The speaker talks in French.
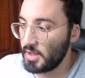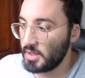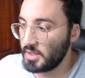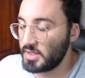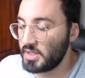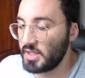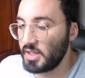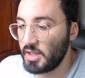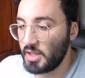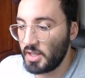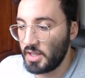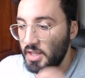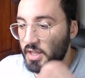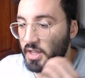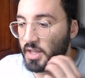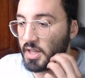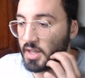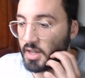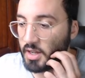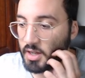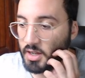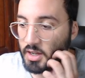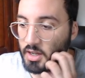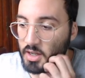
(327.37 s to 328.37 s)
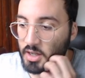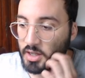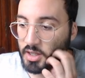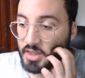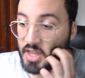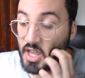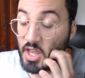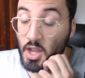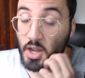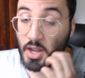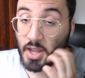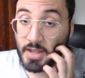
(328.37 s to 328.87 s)
Euh,
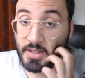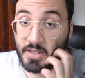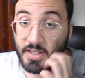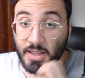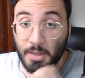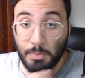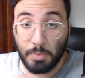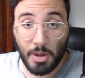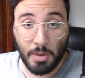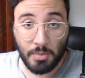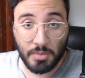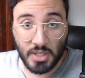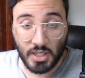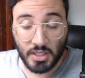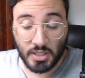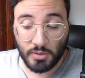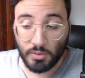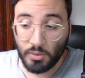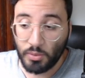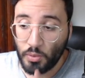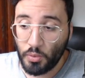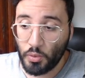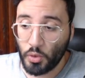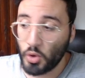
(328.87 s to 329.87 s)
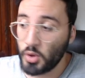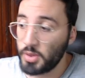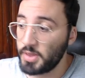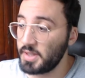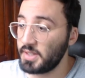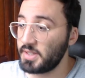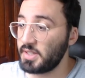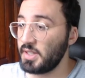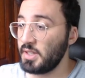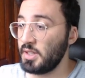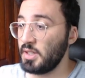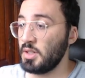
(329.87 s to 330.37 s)
d'ailleurs n'hésitez pas à me dire si vous vous
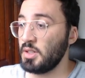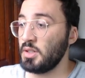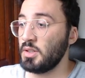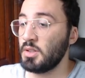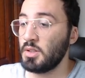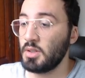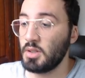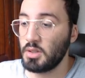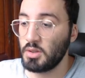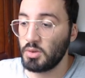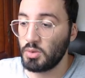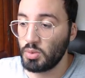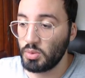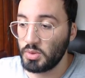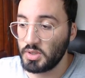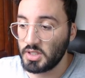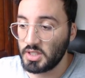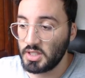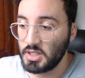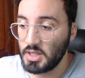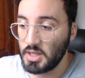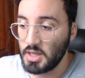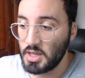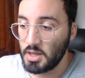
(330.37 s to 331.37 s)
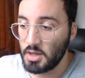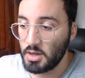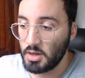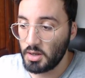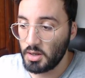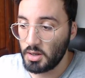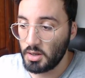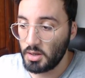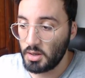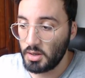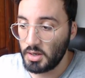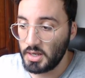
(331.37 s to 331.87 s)
connaissez tout ce qui est
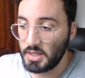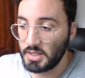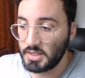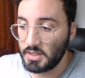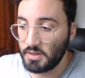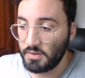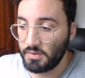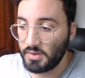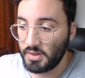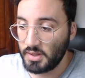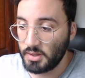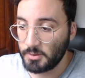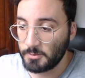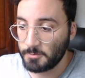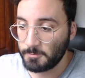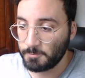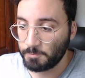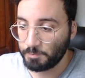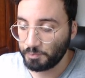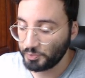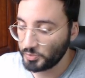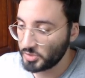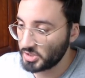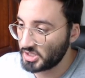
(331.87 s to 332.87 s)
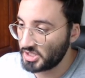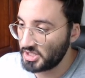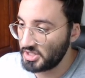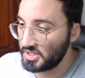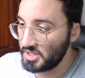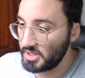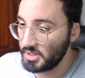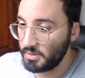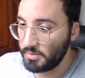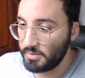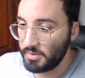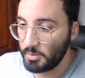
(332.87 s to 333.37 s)
euh, les effets. Ce qui
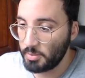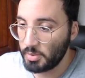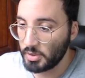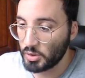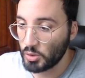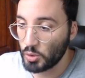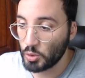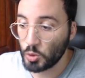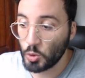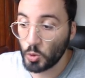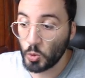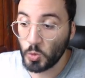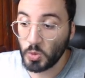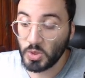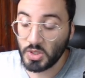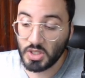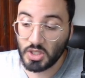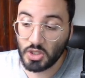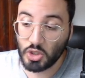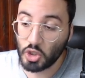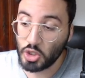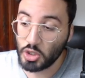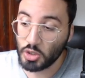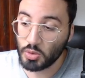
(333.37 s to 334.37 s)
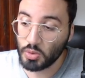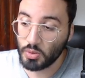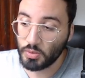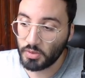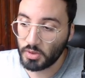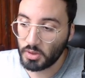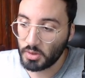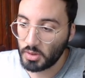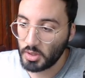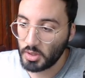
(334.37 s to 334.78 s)
signifie parce que celui-ci je l'ai souvent